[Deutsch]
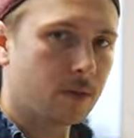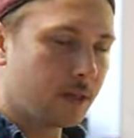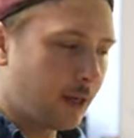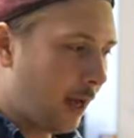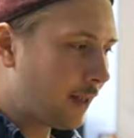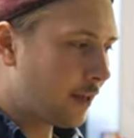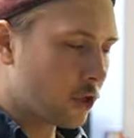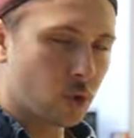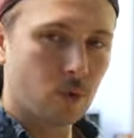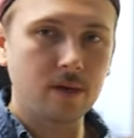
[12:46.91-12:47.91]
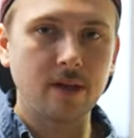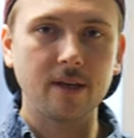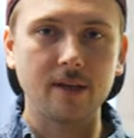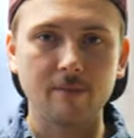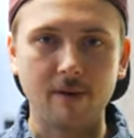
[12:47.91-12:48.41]
nach der Stunde
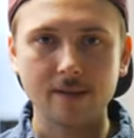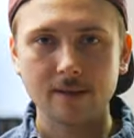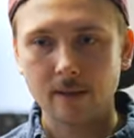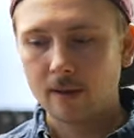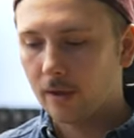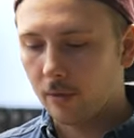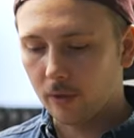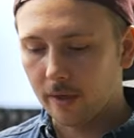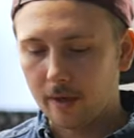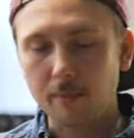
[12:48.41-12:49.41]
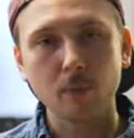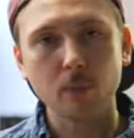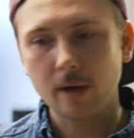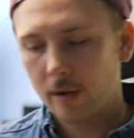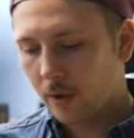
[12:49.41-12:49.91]
in dem Wasser oder in der
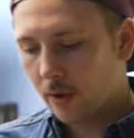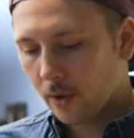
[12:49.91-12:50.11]
Brühe,